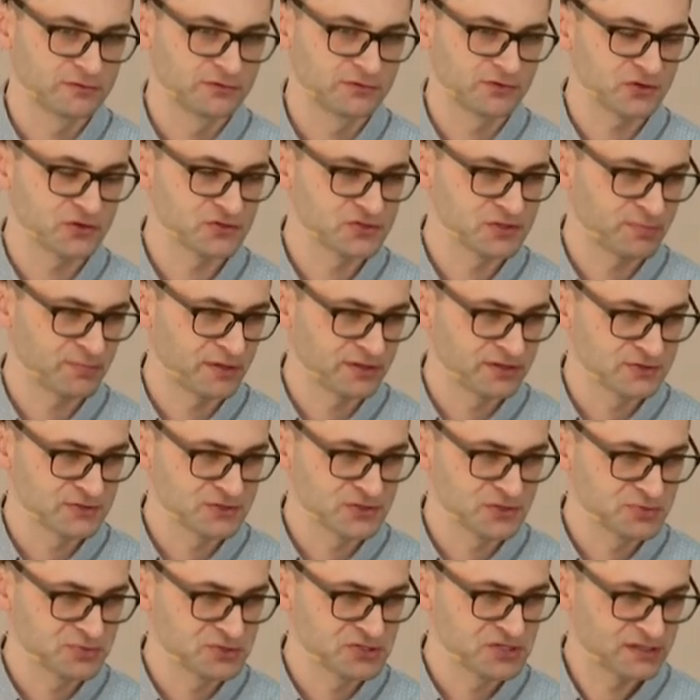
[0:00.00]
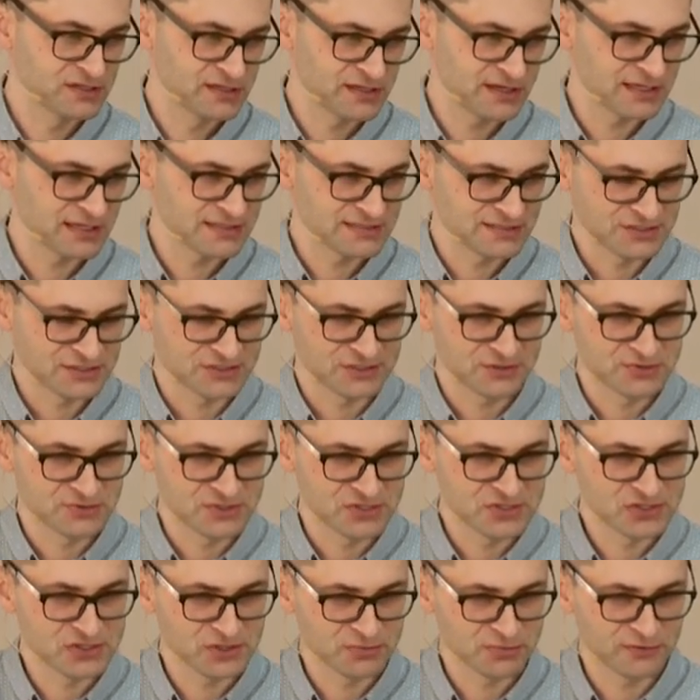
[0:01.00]
to, że Pan Jezus przyszedł raz i że
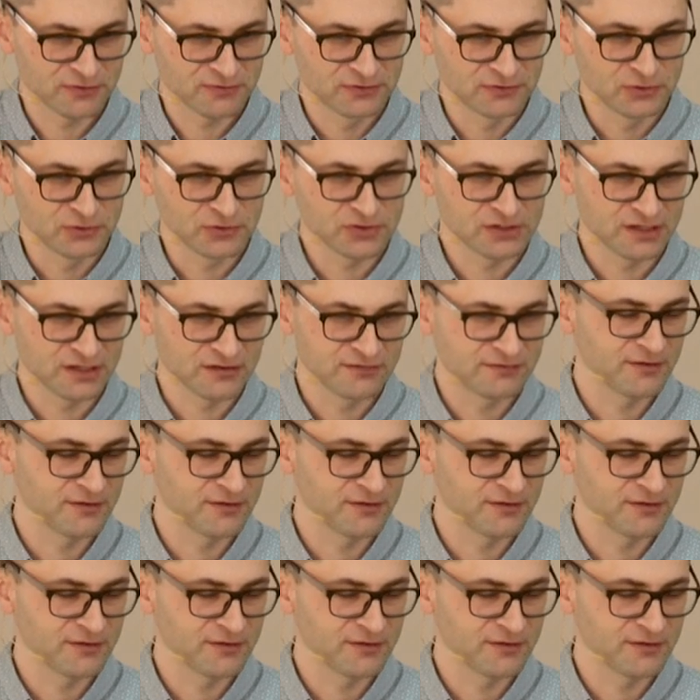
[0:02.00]
przyjdzie powtórnie.